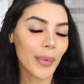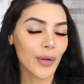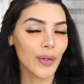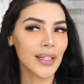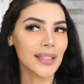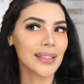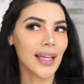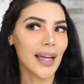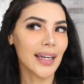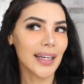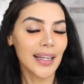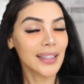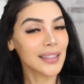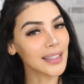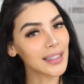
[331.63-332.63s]
pero les
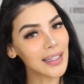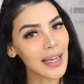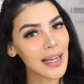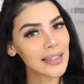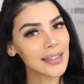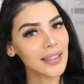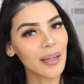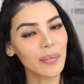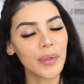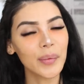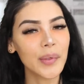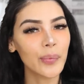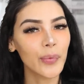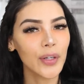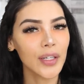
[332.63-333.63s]
agradecería si
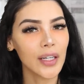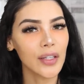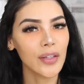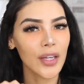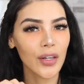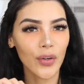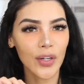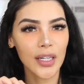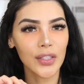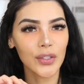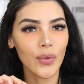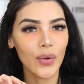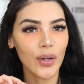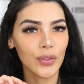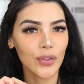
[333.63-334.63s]
también me pueden ayudar con
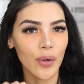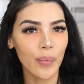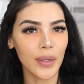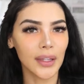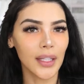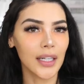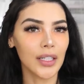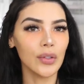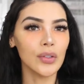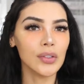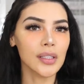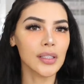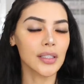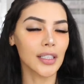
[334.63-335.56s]
eso en los comentarios.